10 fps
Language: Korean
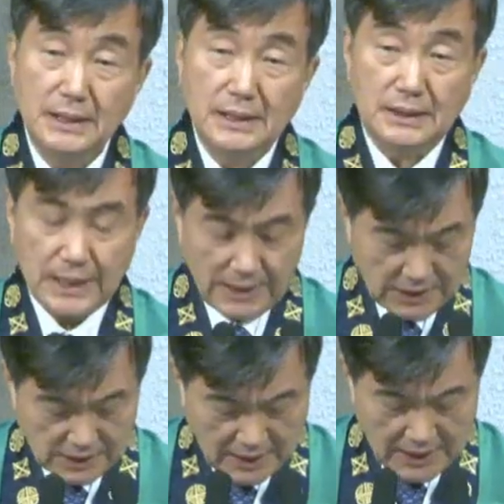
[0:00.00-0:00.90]
그러나
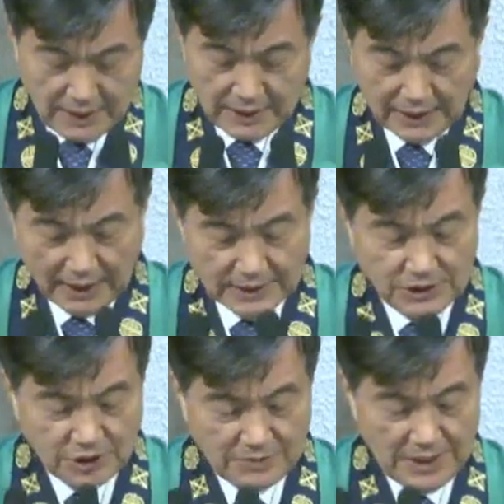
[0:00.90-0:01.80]
이스라엘의 다른
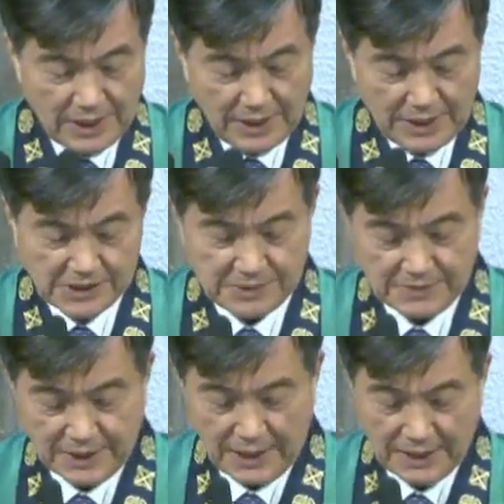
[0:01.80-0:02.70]
점이
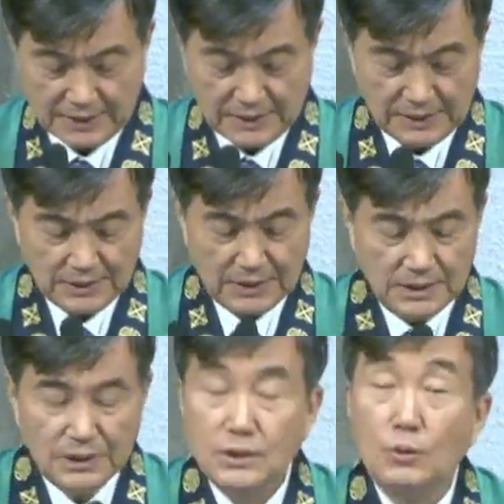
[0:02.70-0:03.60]
있습니다.
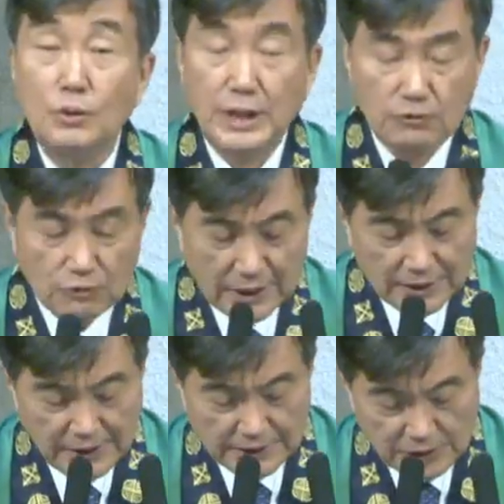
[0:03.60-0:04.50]
고대
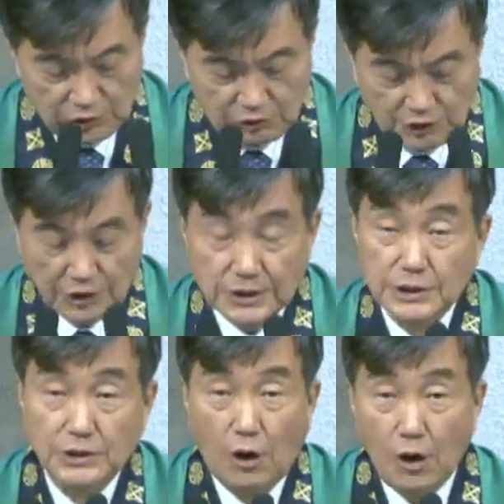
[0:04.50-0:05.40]
국가들에서
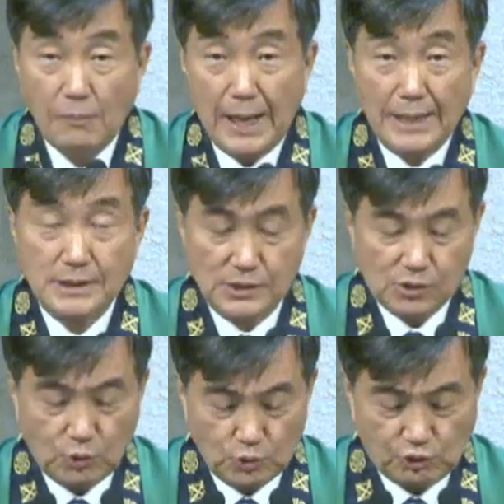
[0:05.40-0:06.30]
휴경은 더 많은
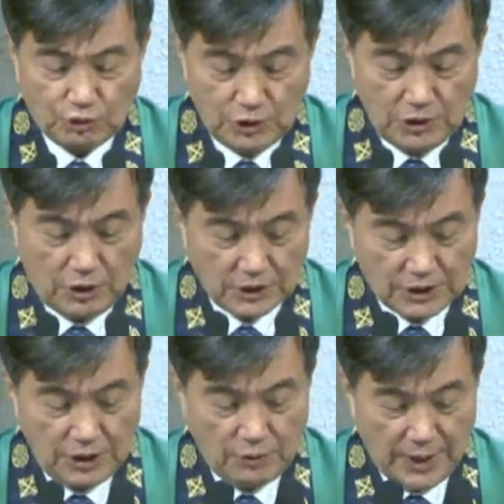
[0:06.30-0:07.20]
소출을
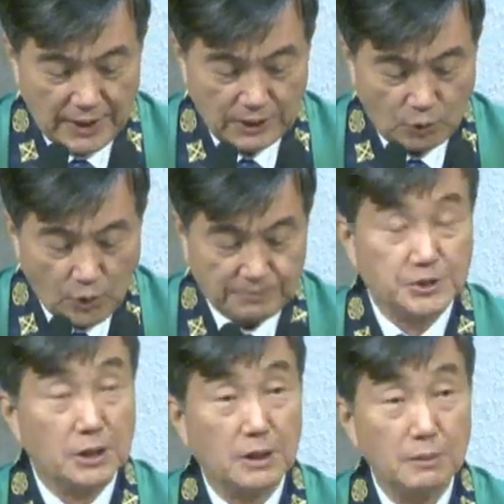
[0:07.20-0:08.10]
얻기 위한
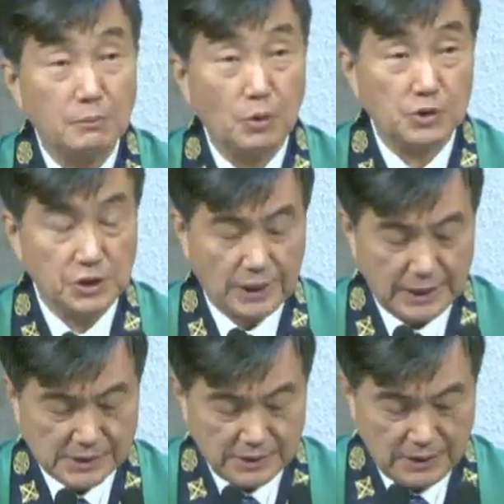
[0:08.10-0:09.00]
농업적
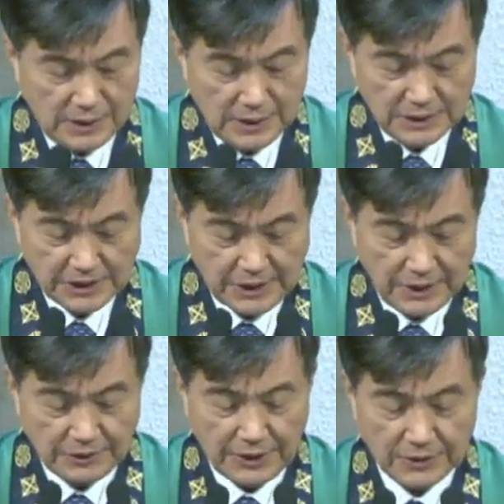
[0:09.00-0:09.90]
목적에서
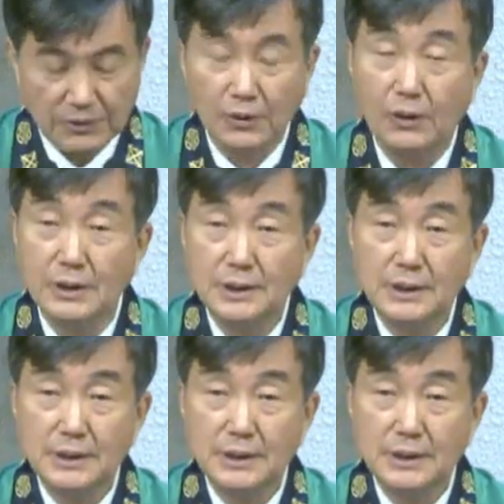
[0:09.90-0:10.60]
시행되었고